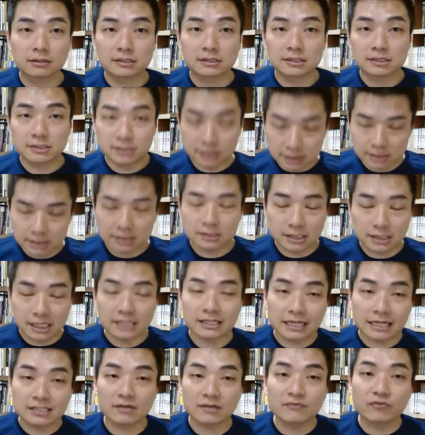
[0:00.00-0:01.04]

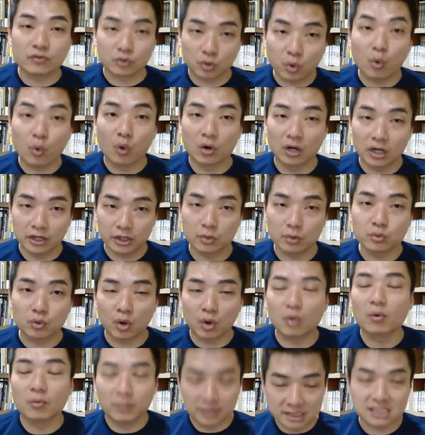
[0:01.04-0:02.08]
现在政府拖了又
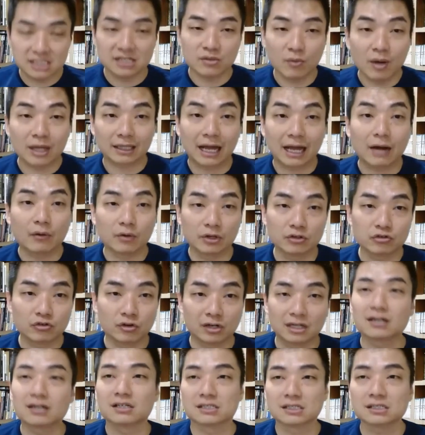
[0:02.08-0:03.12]
拖，我们希望他会
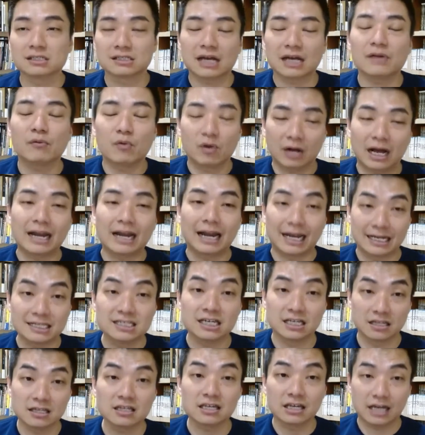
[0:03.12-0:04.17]
做。可是，在我看来，
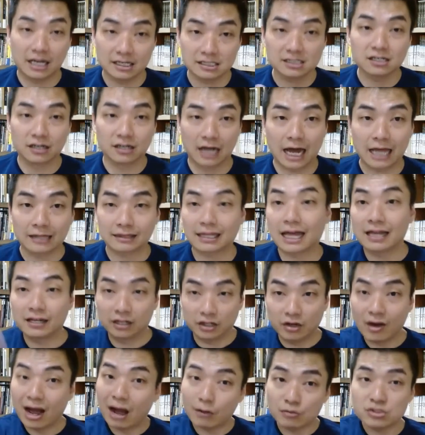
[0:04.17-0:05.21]
前景还是很黯淡
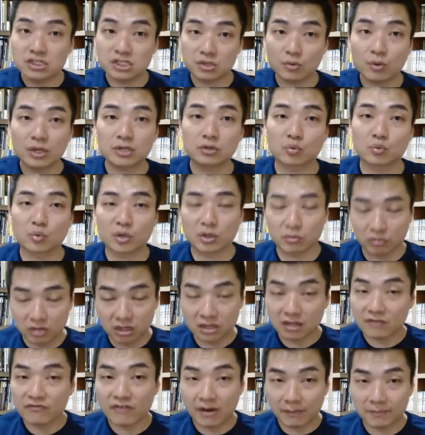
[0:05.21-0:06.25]
的。有好几位读有，
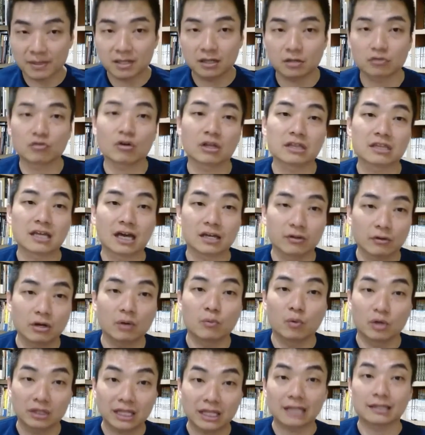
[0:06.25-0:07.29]
是这方面的专家，有
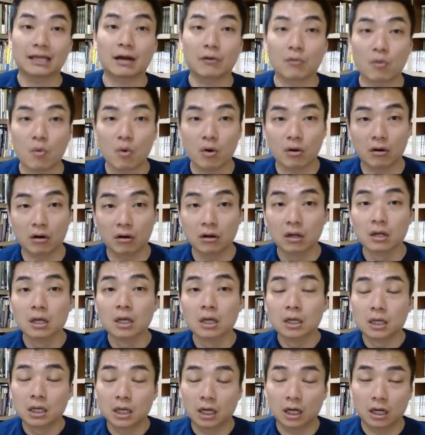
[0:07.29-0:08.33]
跟我探讨过。
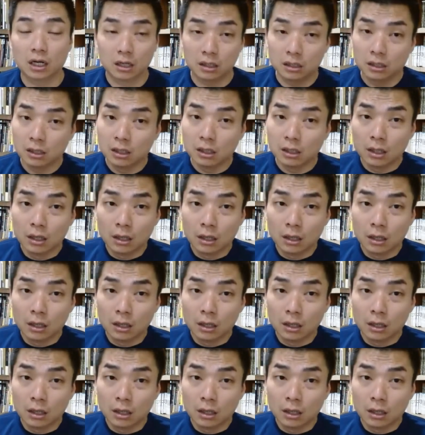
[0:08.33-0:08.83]
哈，啊，